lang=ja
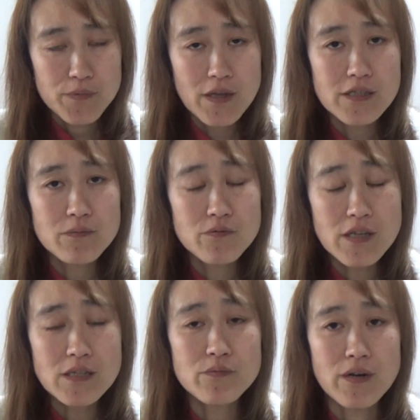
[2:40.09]
で、自分
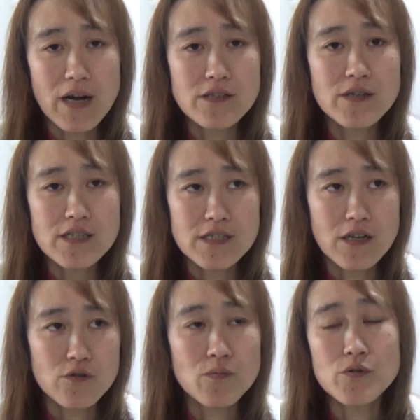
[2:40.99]
で自分が恥ずかしい
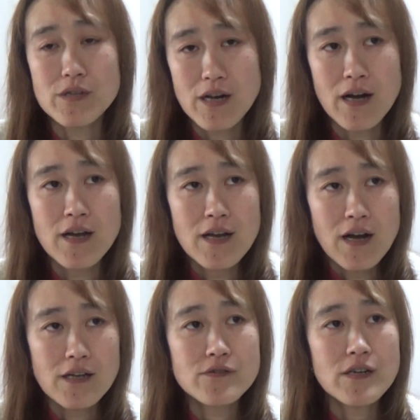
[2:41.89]
なと思ったら、
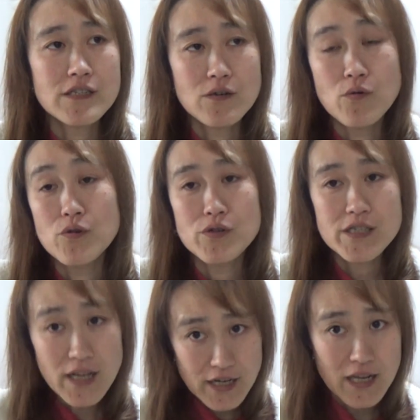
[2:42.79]
恥ずかしい行為を
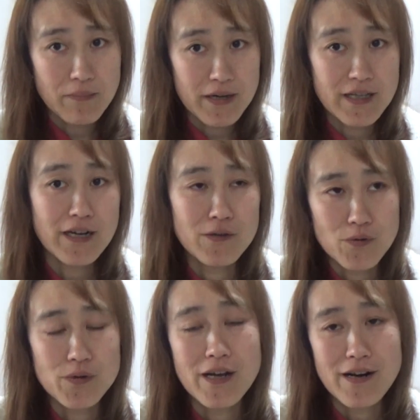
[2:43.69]
しなければいいだけ
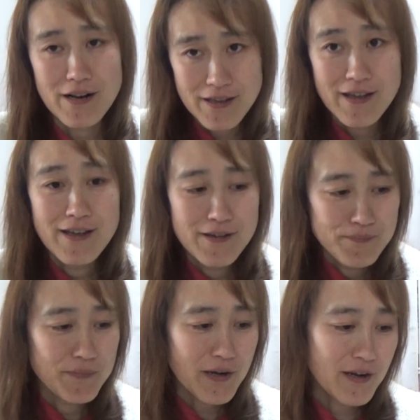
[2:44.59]
のことやからね。
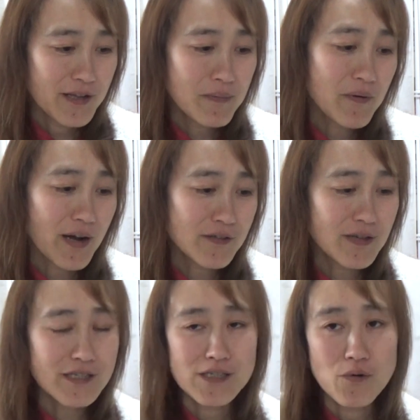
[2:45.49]
だから今は恥
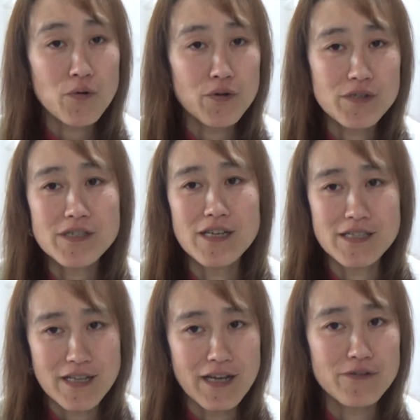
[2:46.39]
ずかしい行為を一切
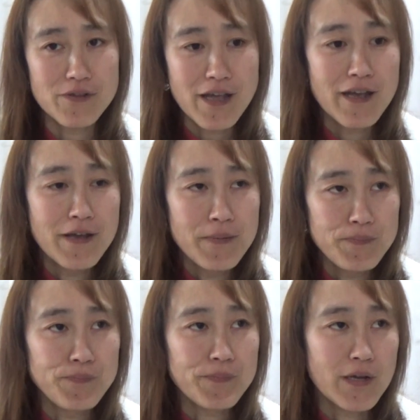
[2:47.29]
してないので、
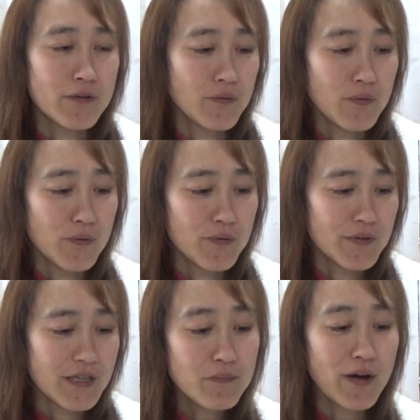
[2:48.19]
うん、あの、
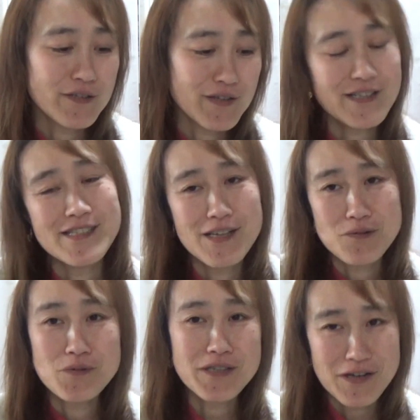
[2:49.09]
何も恥ずかしいな
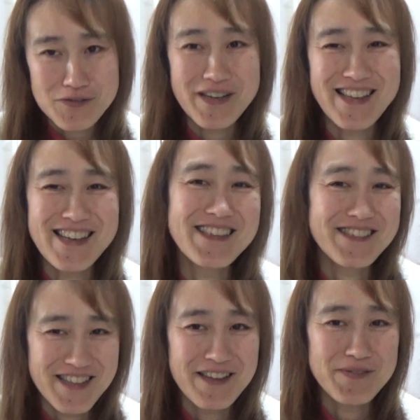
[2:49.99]
と思ったことはないで
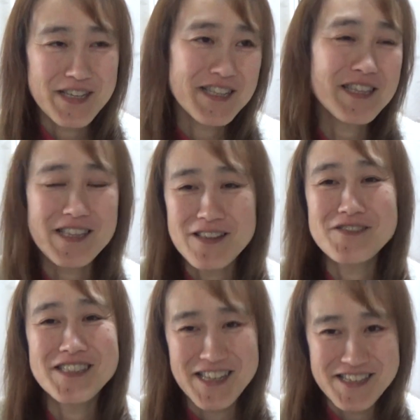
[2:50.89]
すね。生きてて
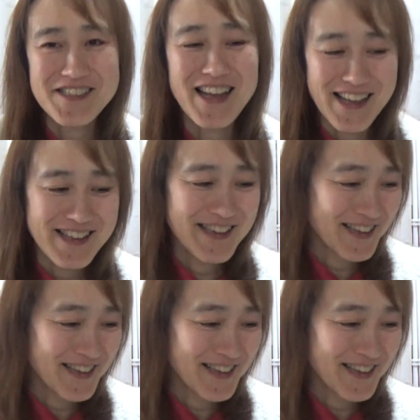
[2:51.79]
楽しいです。はい。